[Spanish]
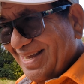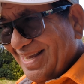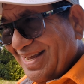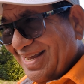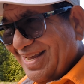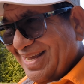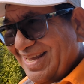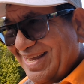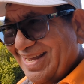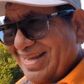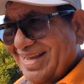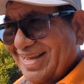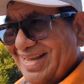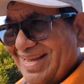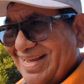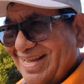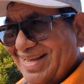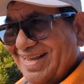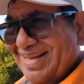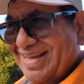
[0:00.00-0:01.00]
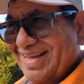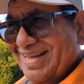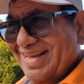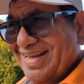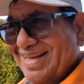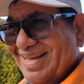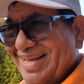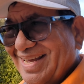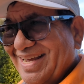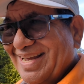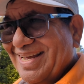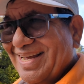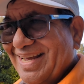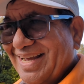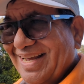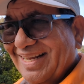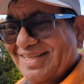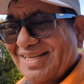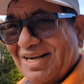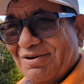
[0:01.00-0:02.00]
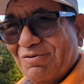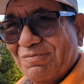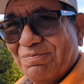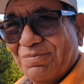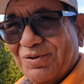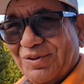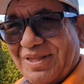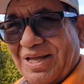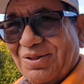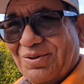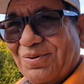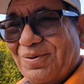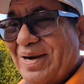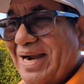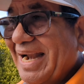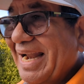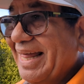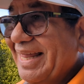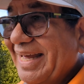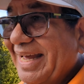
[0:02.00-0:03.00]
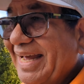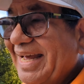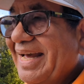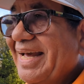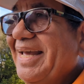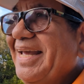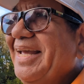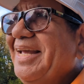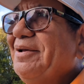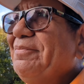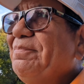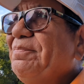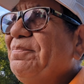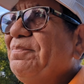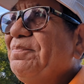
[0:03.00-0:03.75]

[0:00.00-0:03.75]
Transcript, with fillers: Y esa computadora la dejé ahí.